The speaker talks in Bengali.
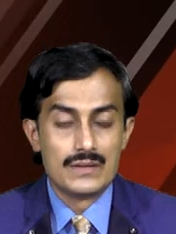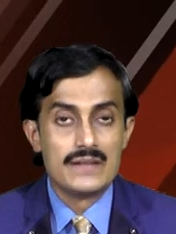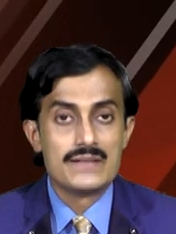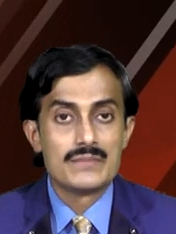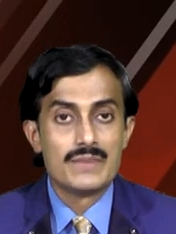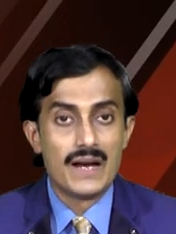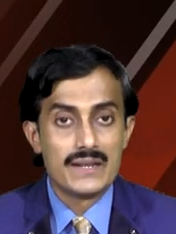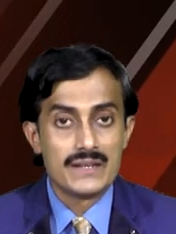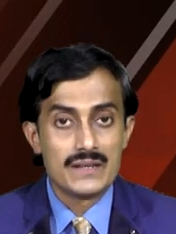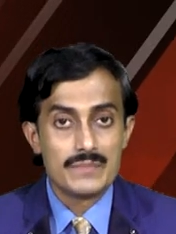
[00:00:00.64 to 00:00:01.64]
নিজের
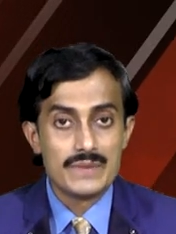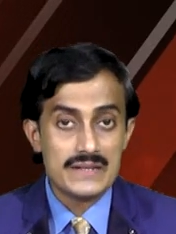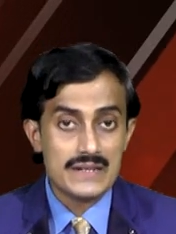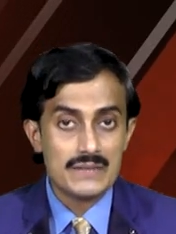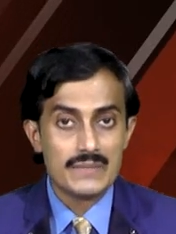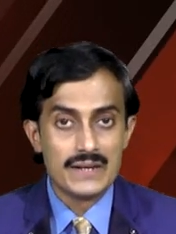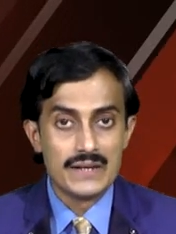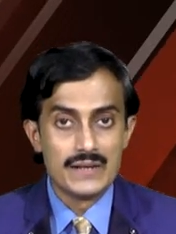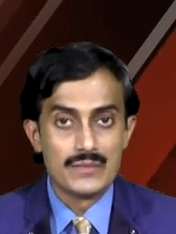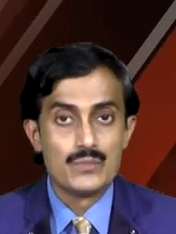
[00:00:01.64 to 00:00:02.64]
ভাইকে পিটিয়ে
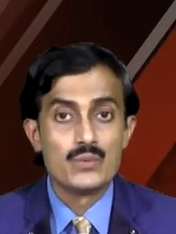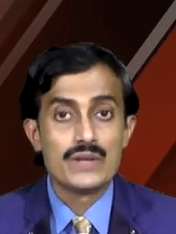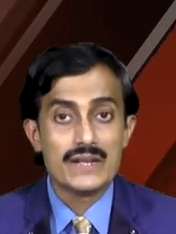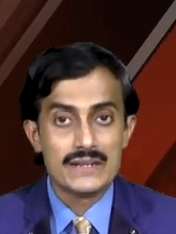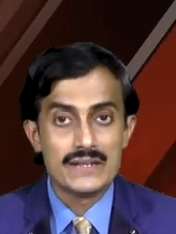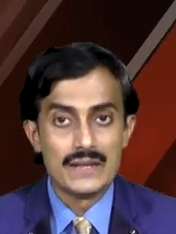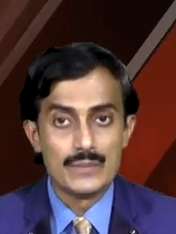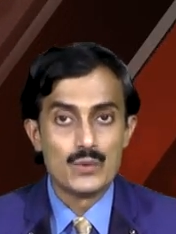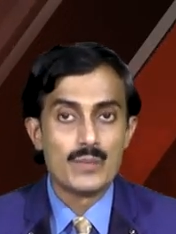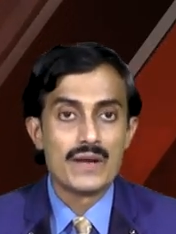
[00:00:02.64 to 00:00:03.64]
মেরে পুড়িয়ে দিয়ে
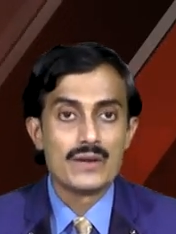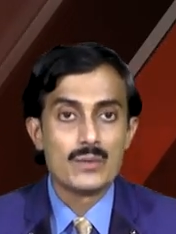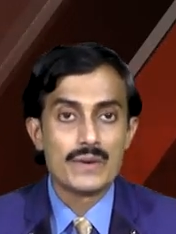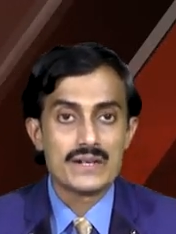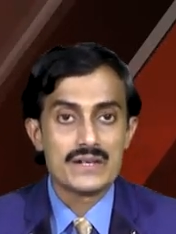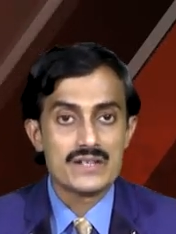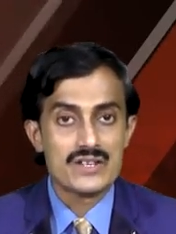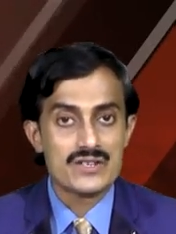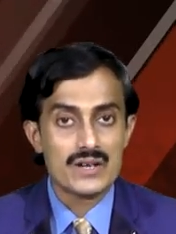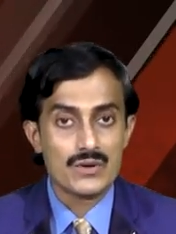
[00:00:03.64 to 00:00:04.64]
প্রমাণ লোপাটের
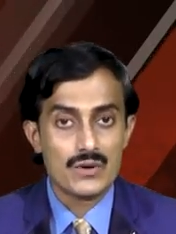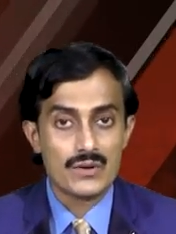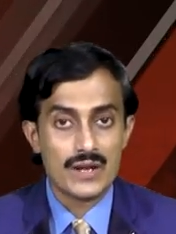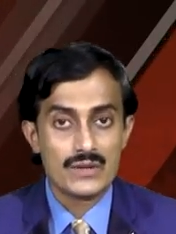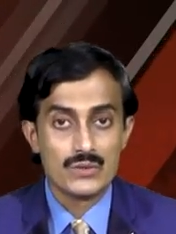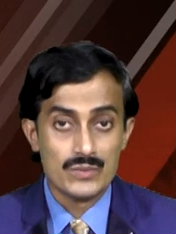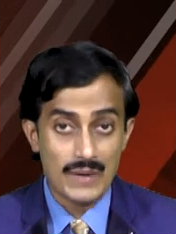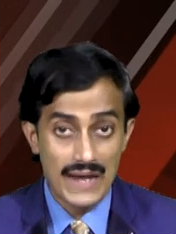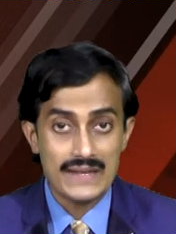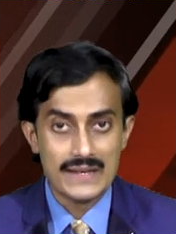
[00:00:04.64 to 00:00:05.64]
চেষ্টার ঘটনায় দুই
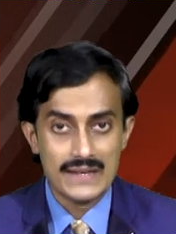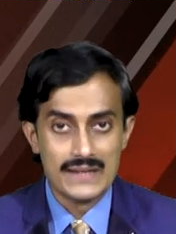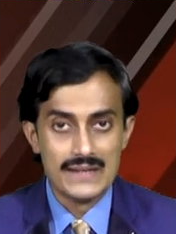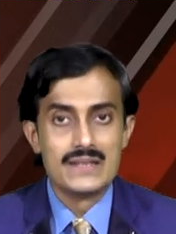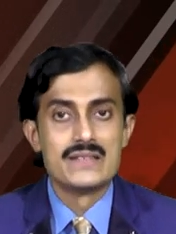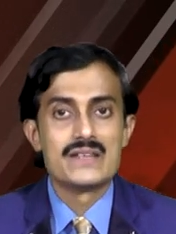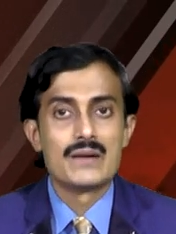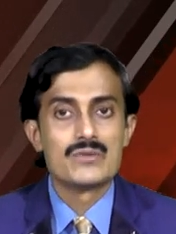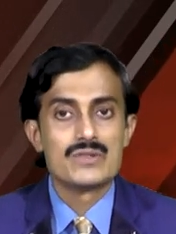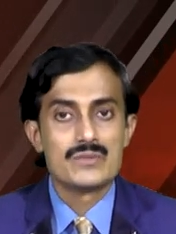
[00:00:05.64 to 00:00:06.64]
ভাইকে
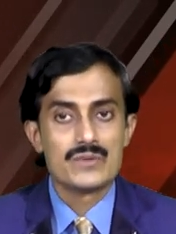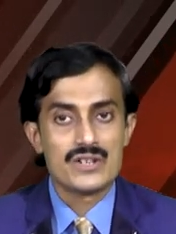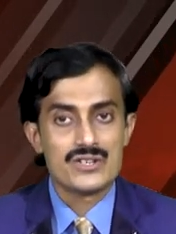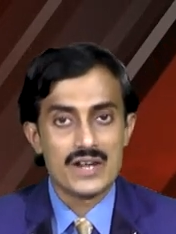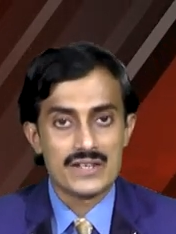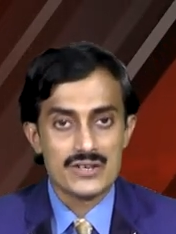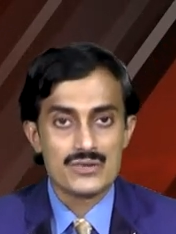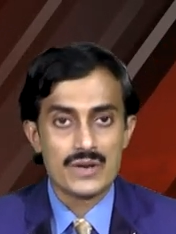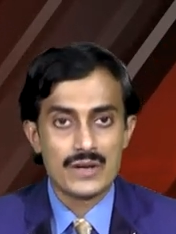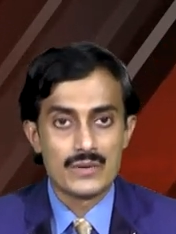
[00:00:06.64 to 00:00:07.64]
যাবজ্জীবনের সাজা
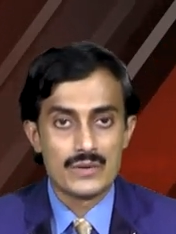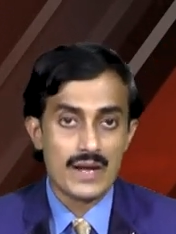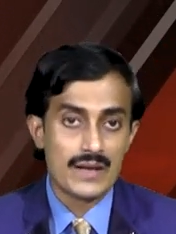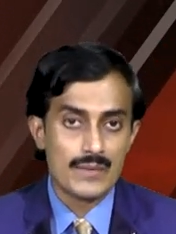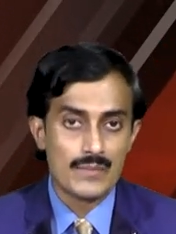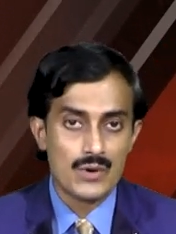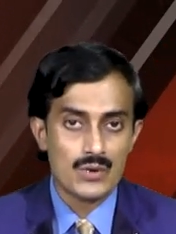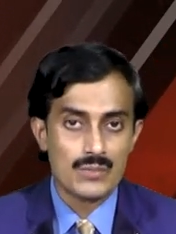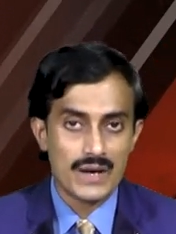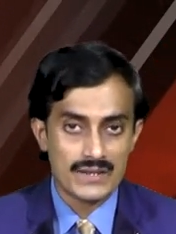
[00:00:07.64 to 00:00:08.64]
শোনাল কাল্লা
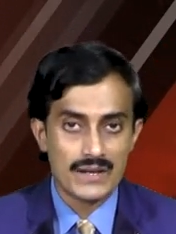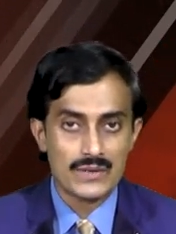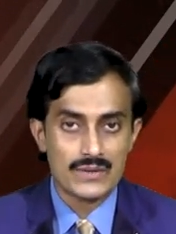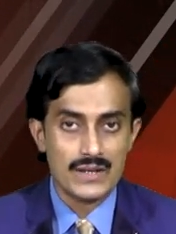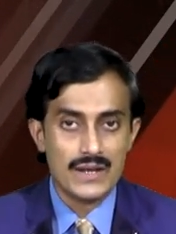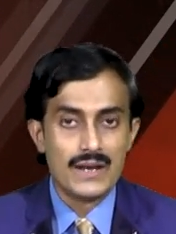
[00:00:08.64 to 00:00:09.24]
মহকুমা আদালত